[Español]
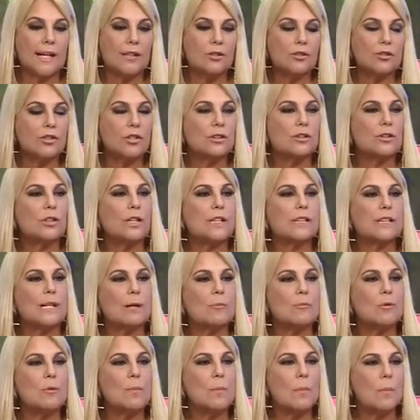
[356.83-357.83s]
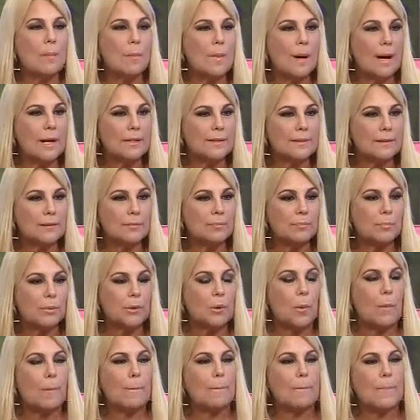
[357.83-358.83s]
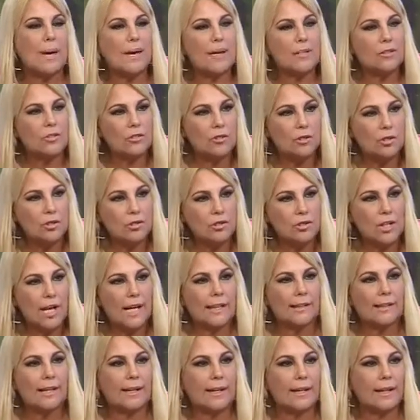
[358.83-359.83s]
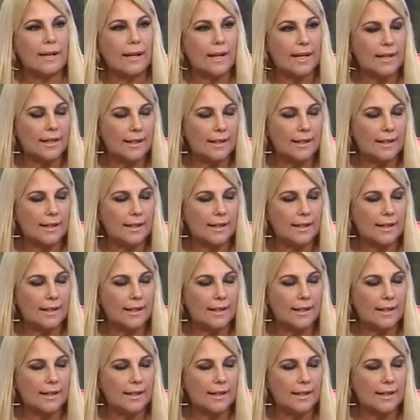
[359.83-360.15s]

nosotros estamos más propensos a tener